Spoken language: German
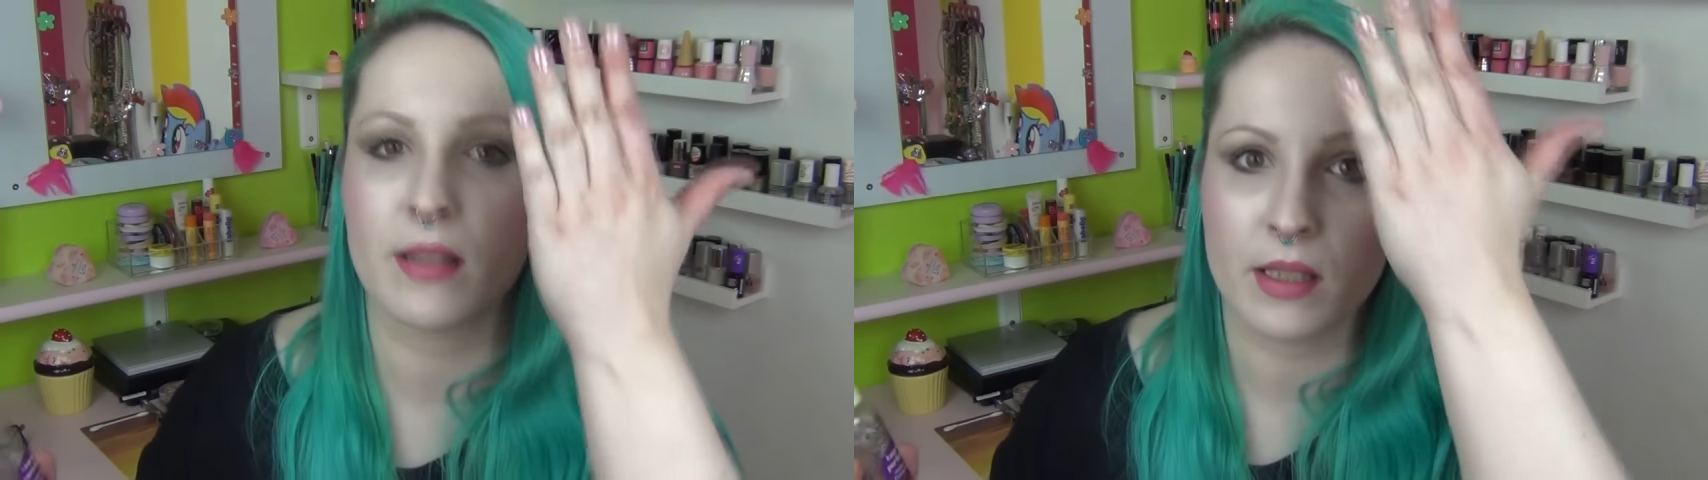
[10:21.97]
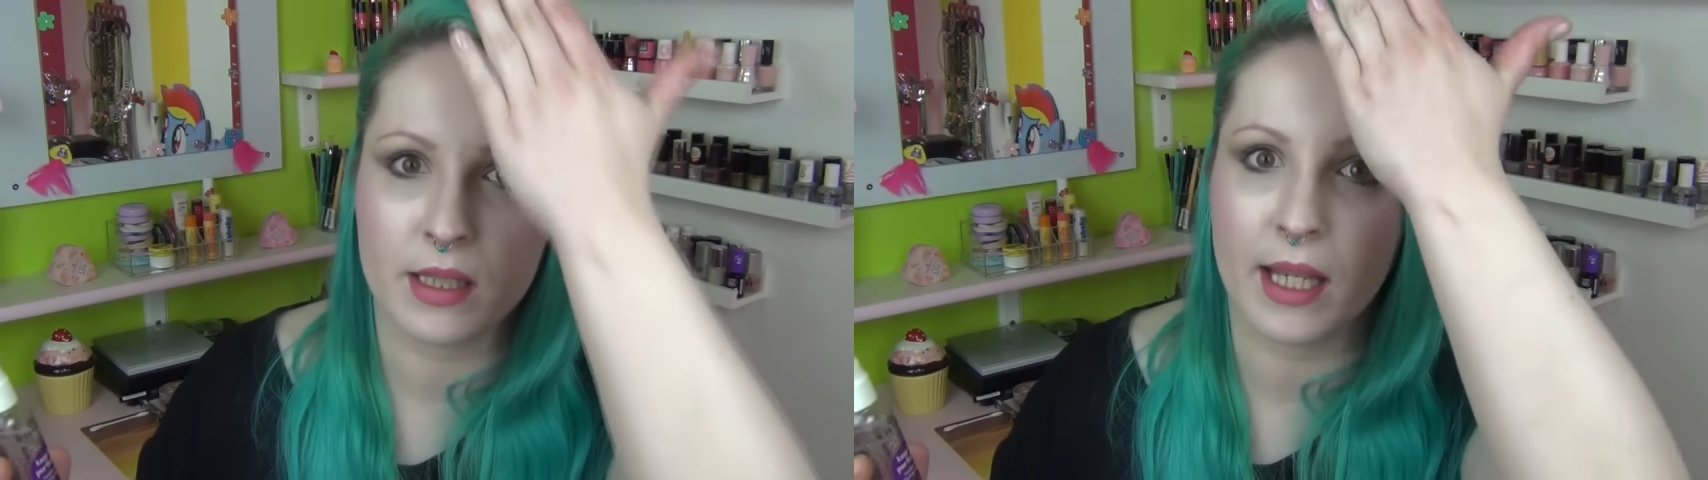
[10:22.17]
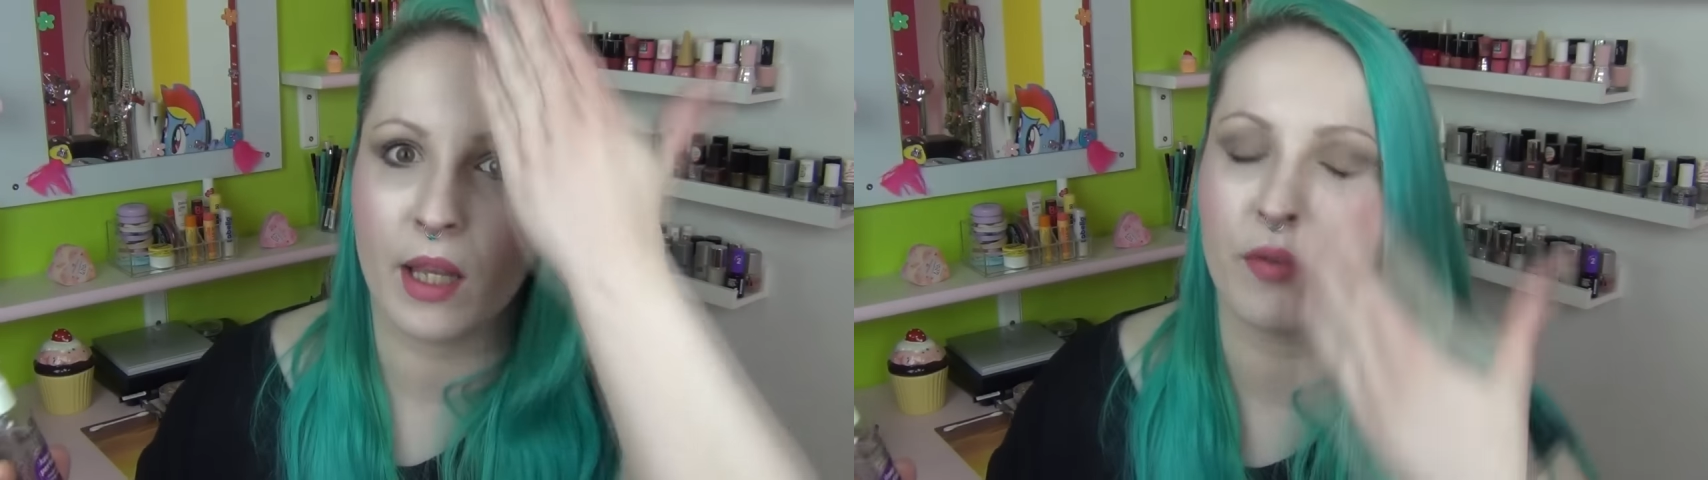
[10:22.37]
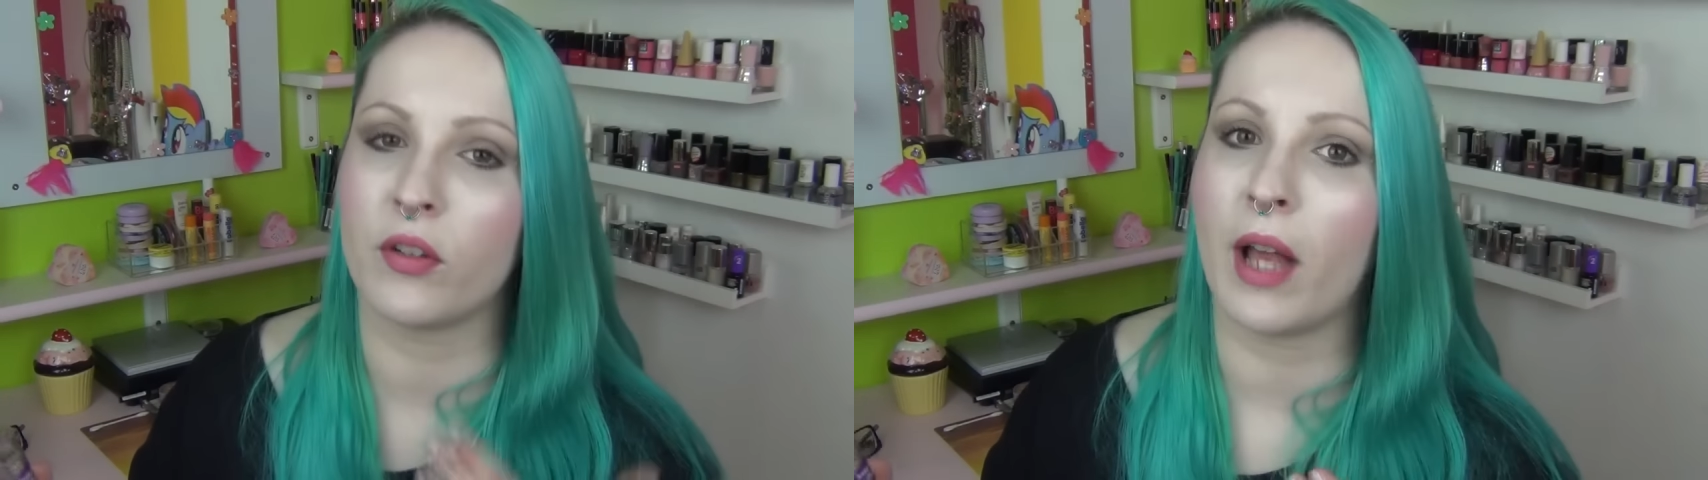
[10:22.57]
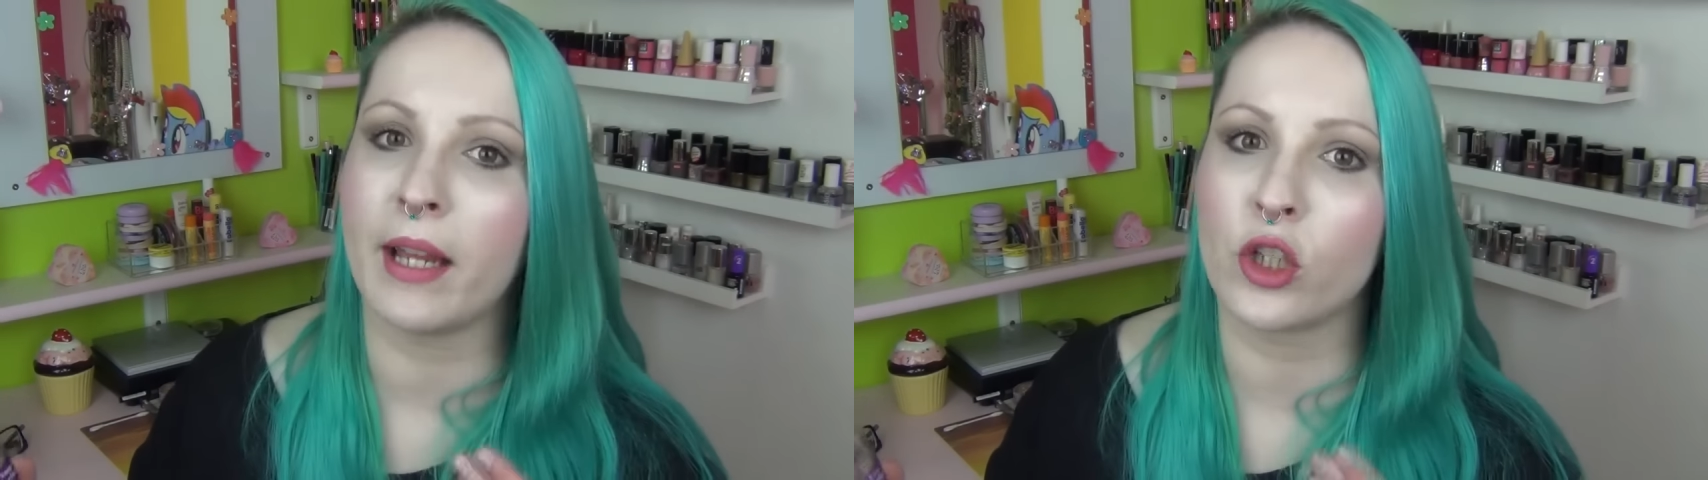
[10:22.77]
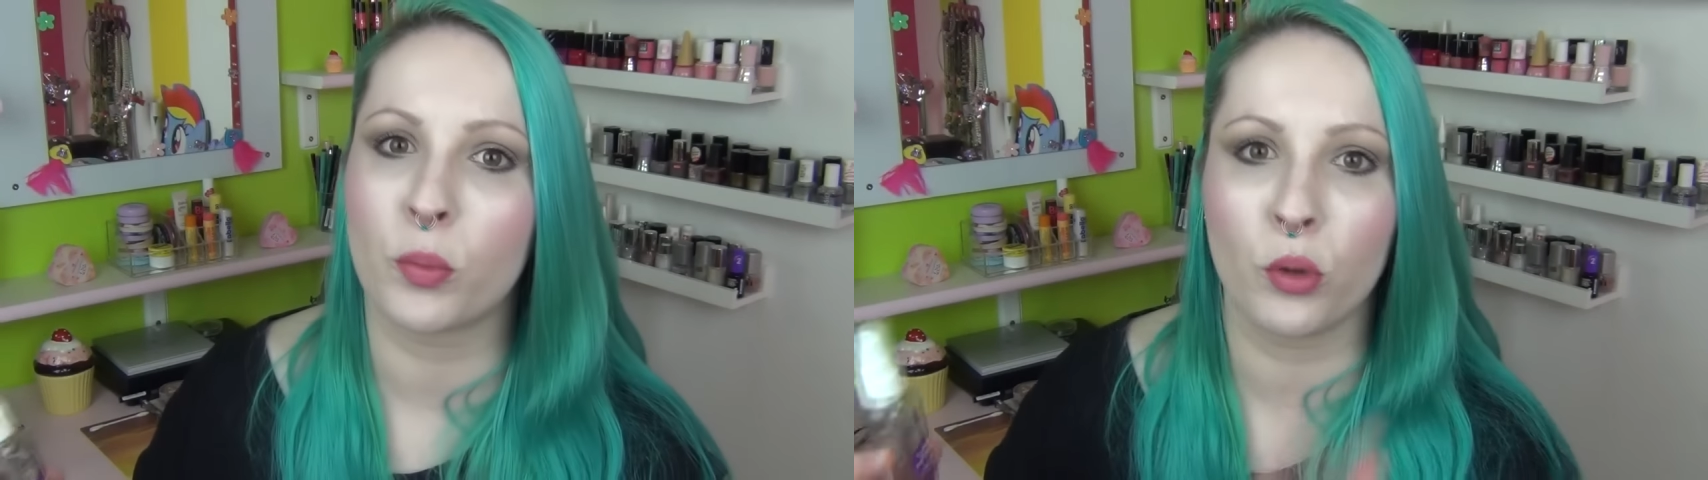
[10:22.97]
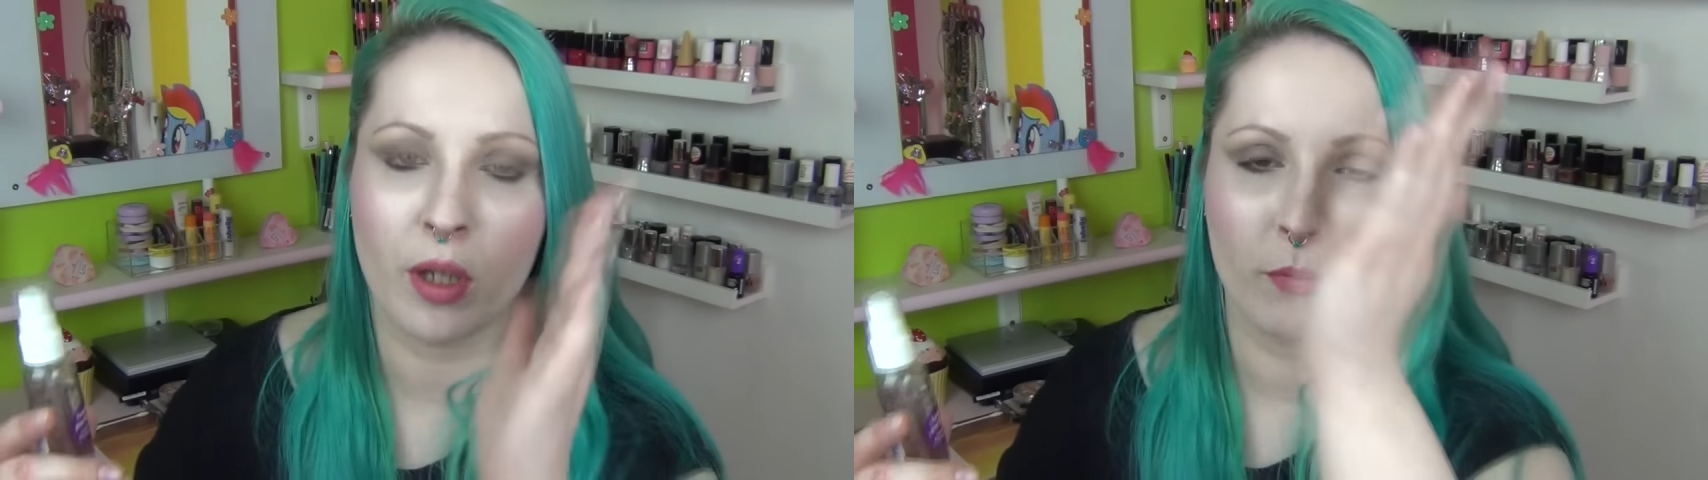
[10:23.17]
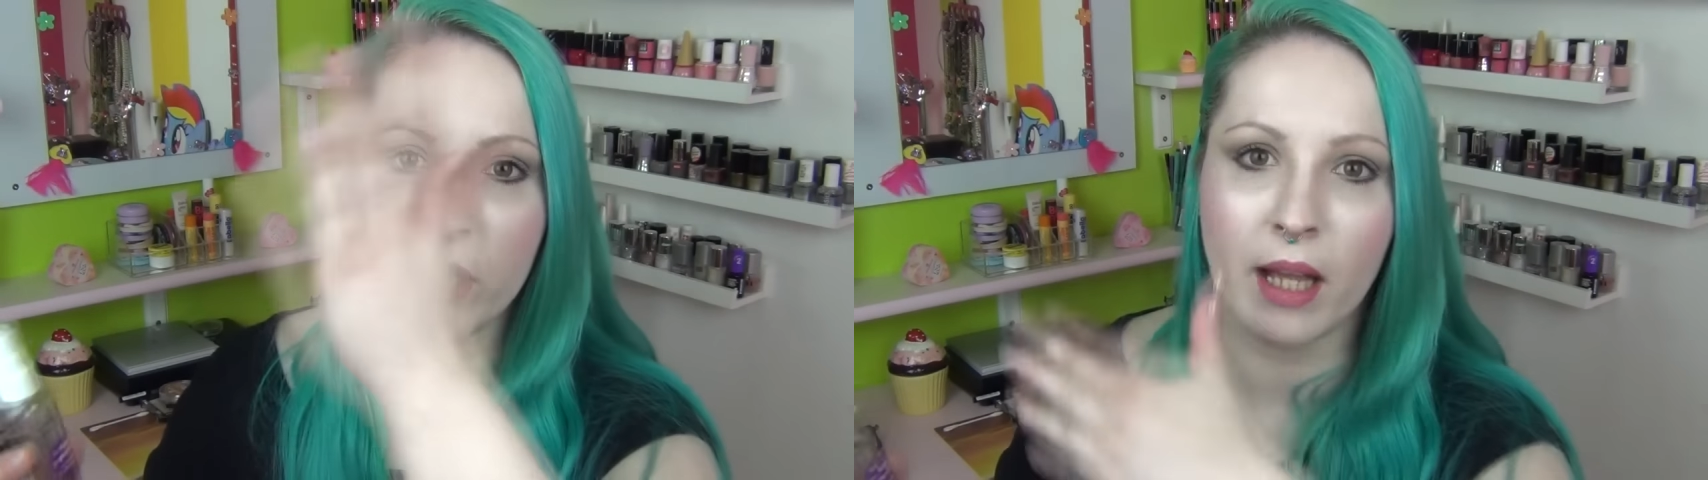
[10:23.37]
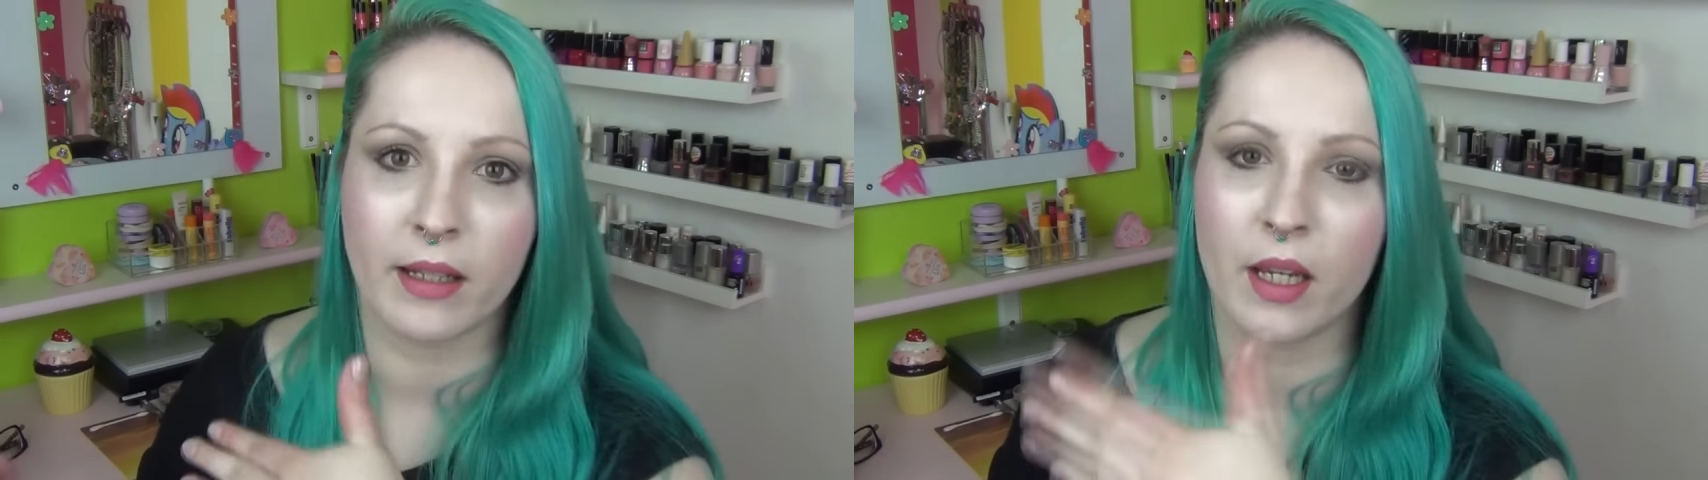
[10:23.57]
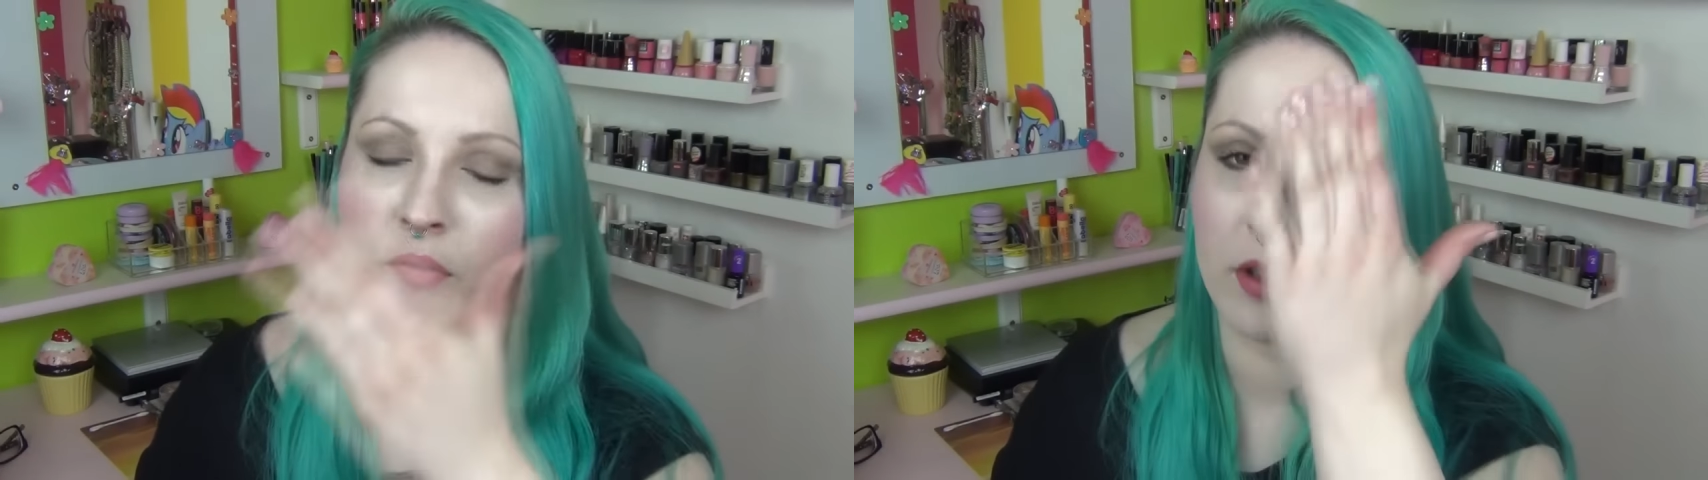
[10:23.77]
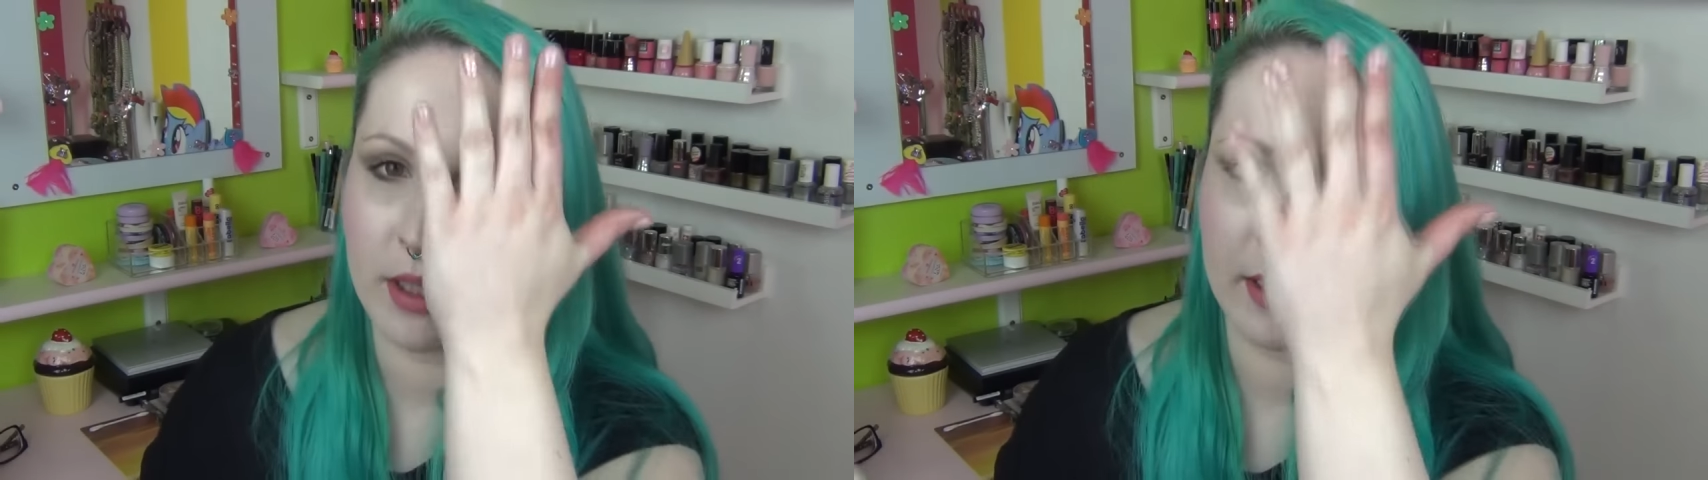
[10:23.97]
dass ich die Hälfte eingesprüht habe und die andere Hälfte nicht.